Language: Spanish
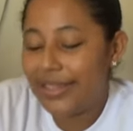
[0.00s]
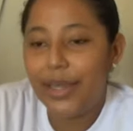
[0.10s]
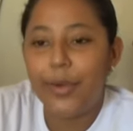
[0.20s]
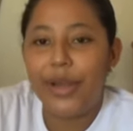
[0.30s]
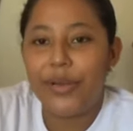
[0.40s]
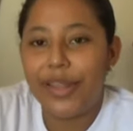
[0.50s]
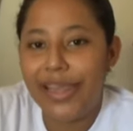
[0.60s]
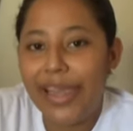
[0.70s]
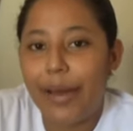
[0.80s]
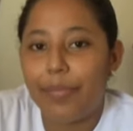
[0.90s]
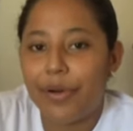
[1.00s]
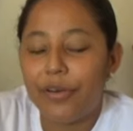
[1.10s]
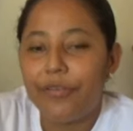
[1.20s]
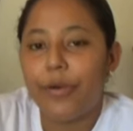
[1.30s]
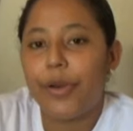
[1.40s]
Sí, buenos días,
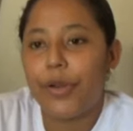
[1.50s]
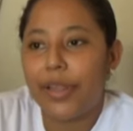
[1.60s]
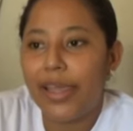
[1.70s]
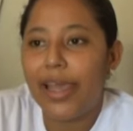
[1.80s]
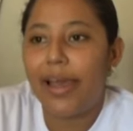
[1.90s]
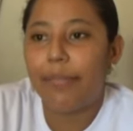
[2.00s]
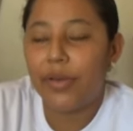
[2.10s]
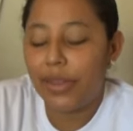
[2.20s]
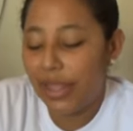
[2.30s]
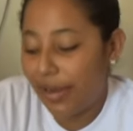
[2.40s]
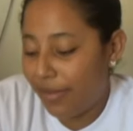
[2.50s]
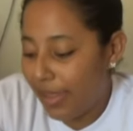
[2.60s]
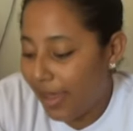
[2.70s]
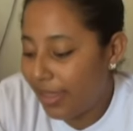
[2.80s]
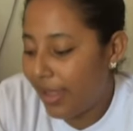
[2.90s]
profe, buenos días, amigos
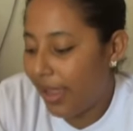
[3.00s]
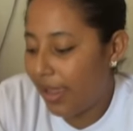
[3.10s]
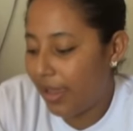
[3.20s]
televidentes.